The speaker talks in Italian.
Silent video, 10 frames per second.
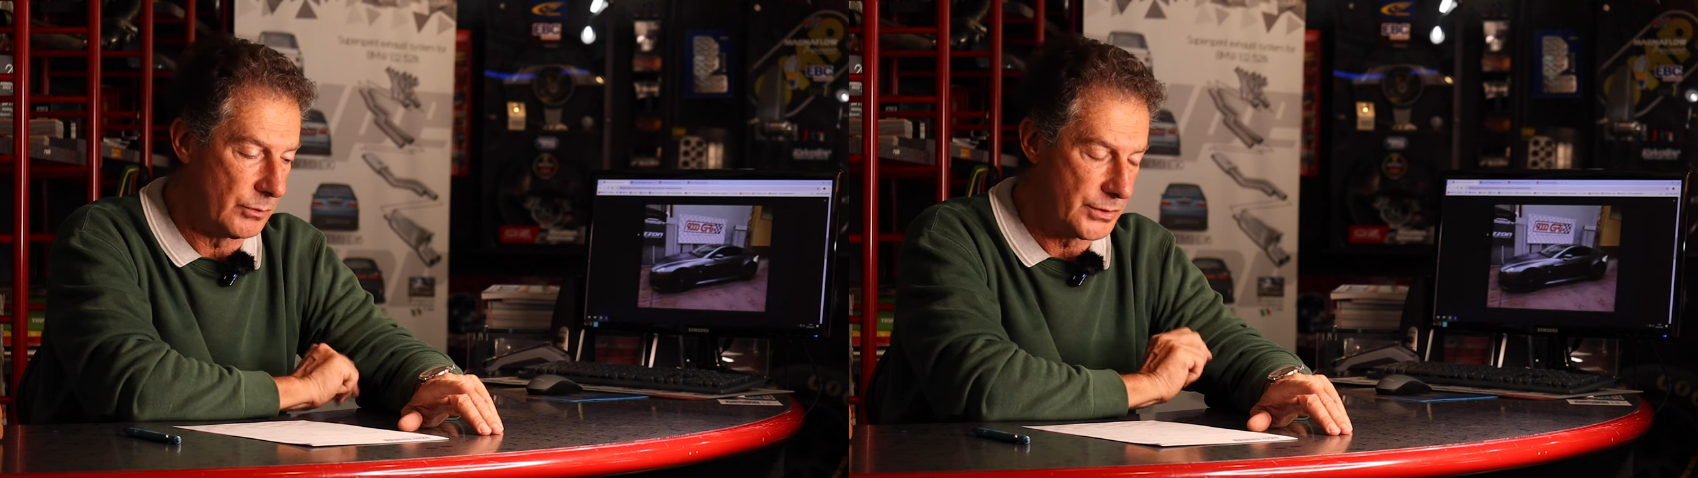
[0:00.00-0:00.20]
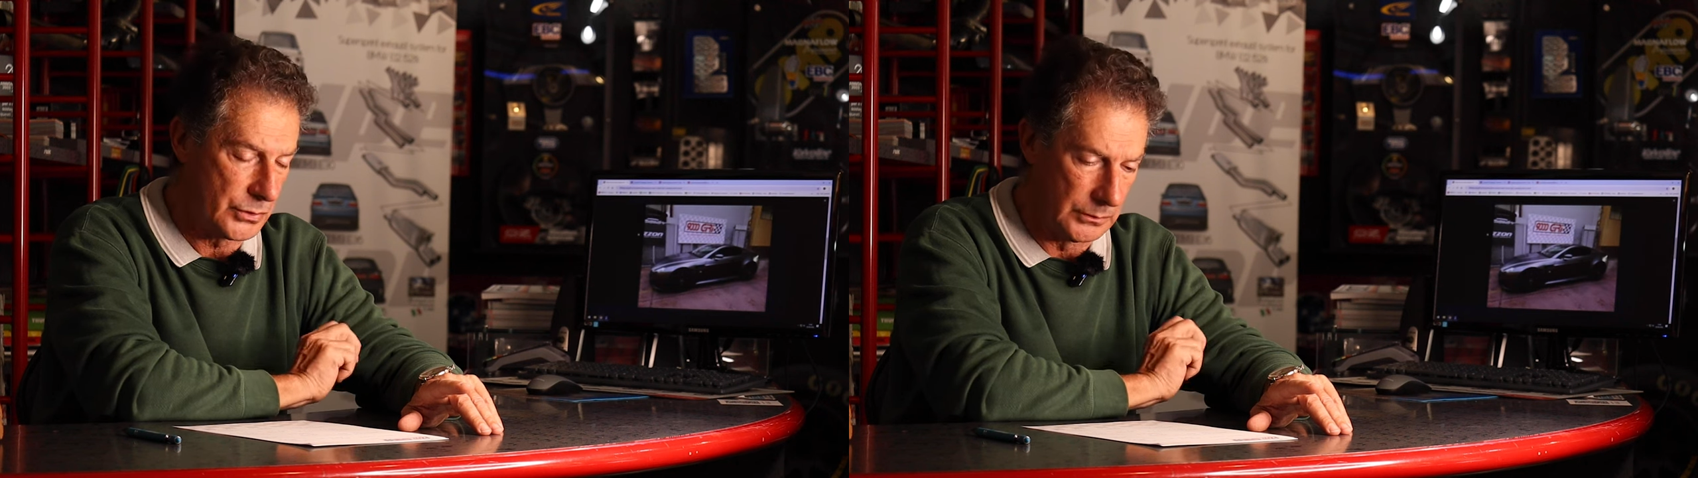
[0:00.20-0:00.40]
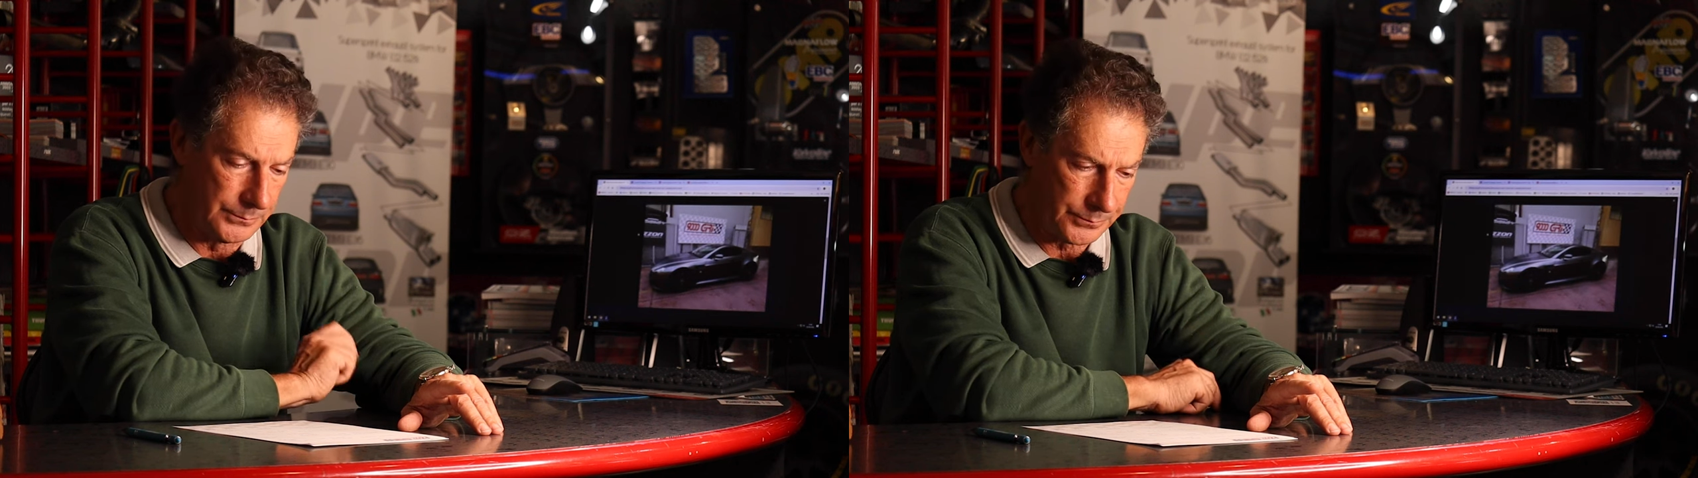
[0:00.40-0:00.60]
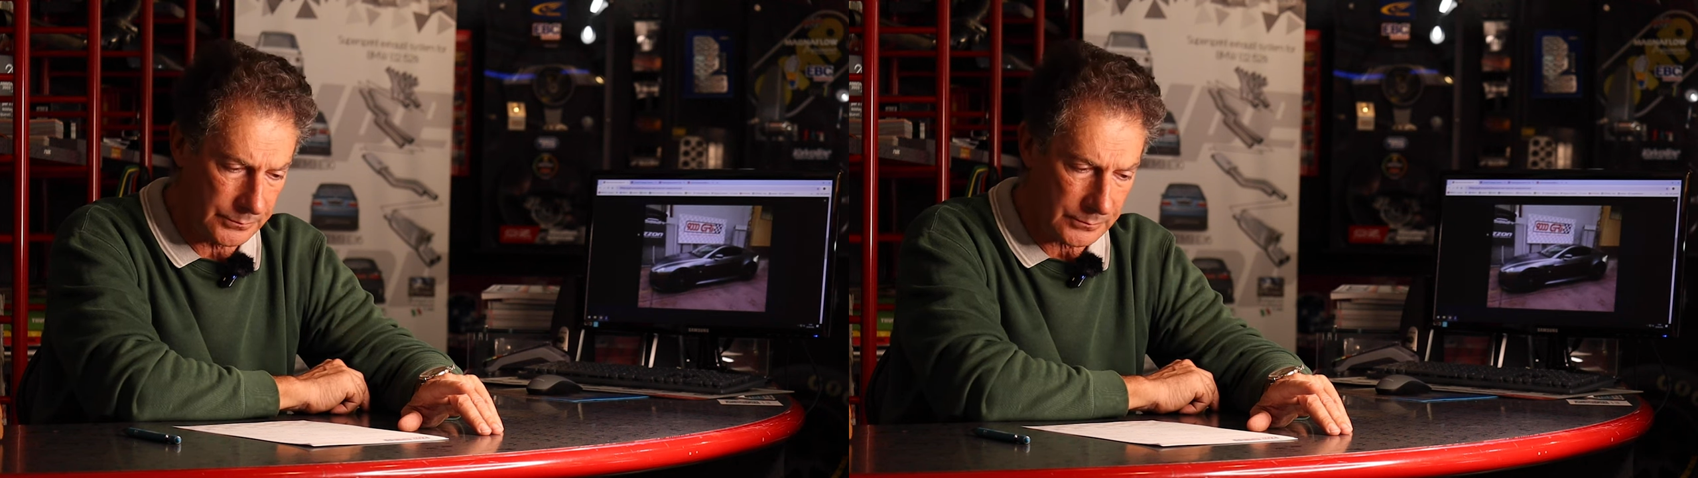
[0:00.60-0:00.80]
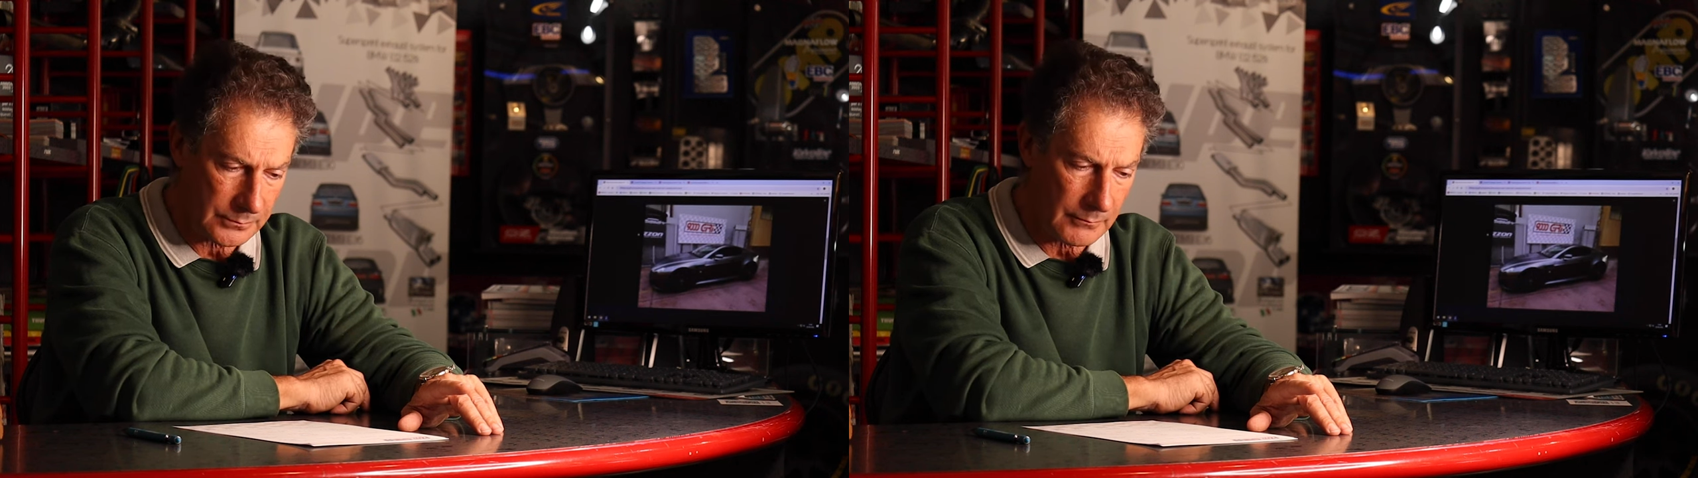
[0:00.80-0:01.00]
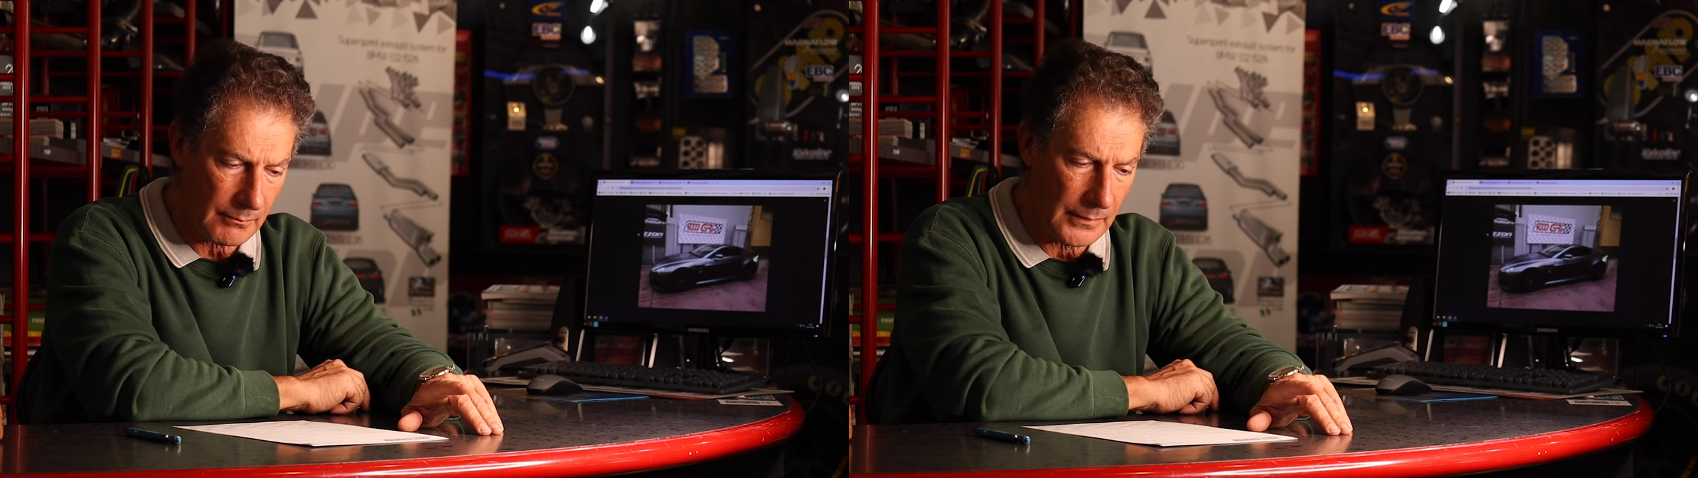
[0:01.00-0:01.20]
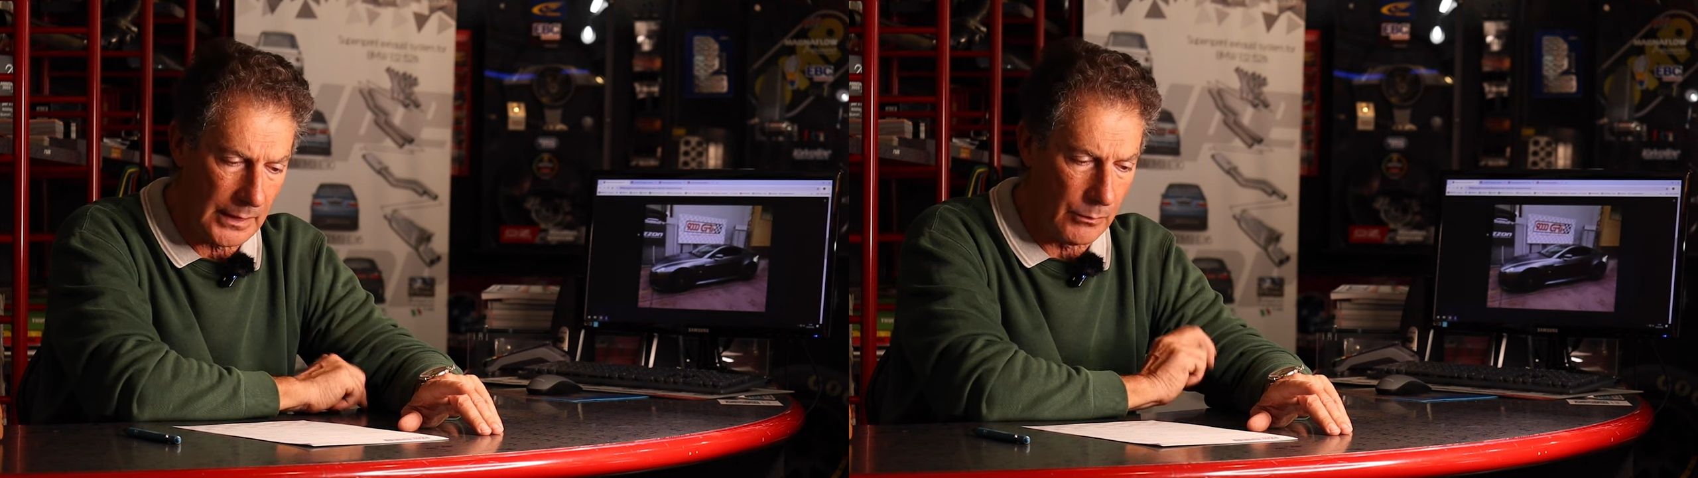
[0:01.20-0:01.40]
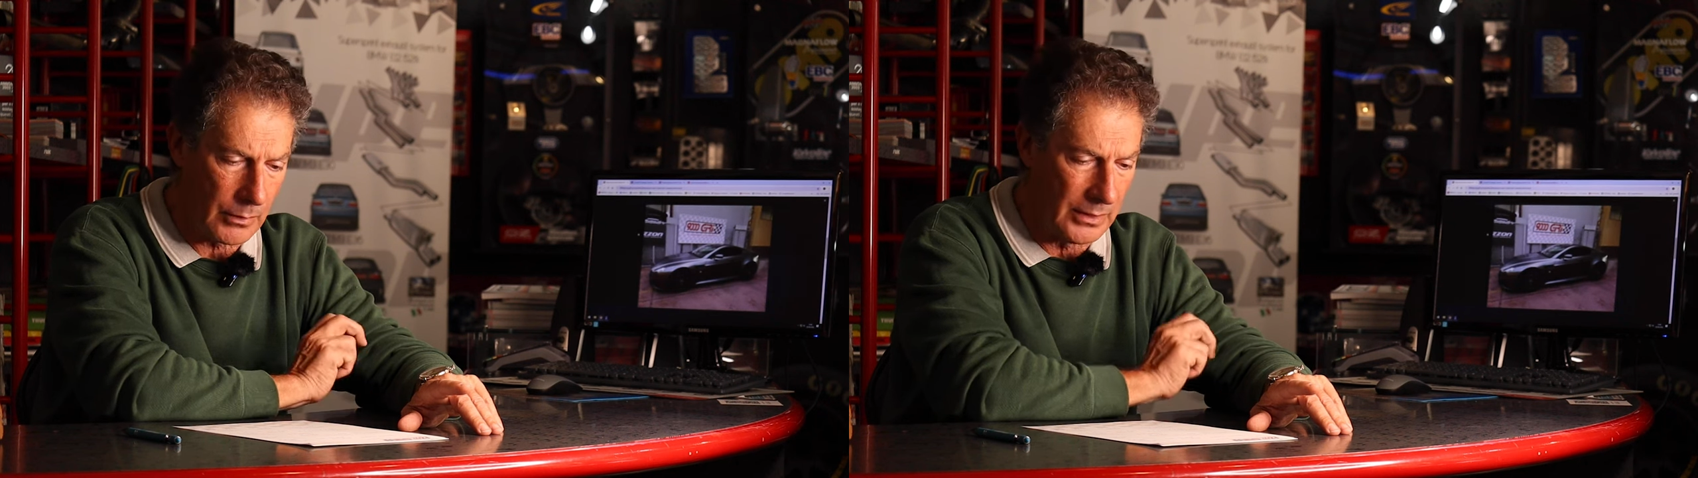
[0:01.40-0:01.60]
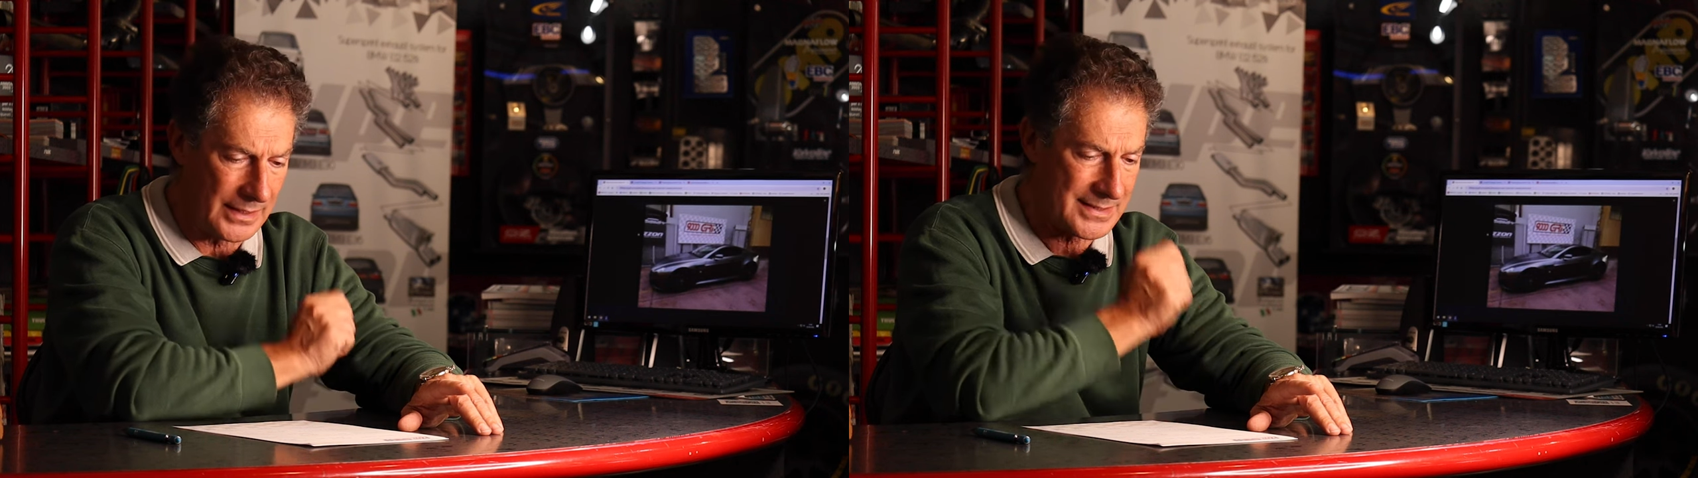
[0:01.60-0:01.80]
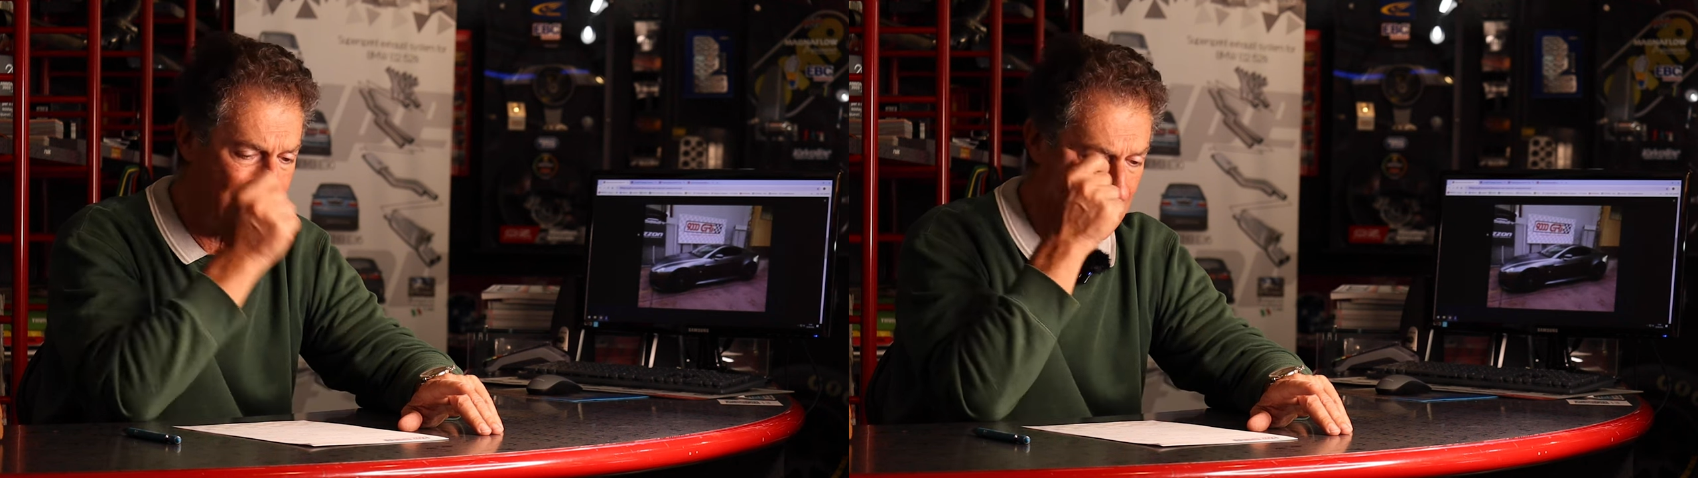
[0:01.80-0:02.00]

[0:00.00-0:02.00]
questo è un Rolex